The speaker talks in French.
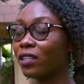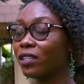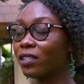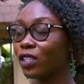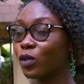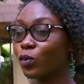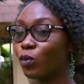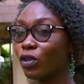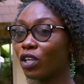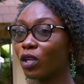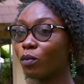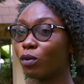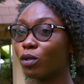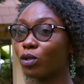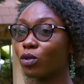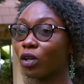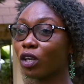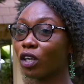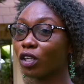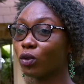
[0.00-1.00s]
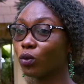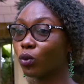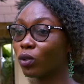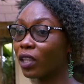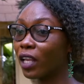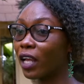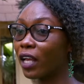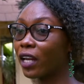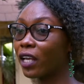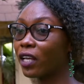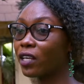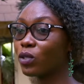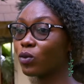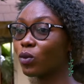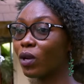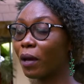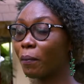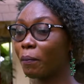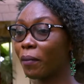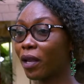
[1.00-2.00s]
disponible durant toute l'année et
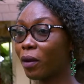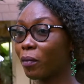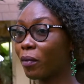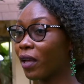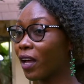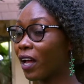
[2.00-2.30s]
cela permet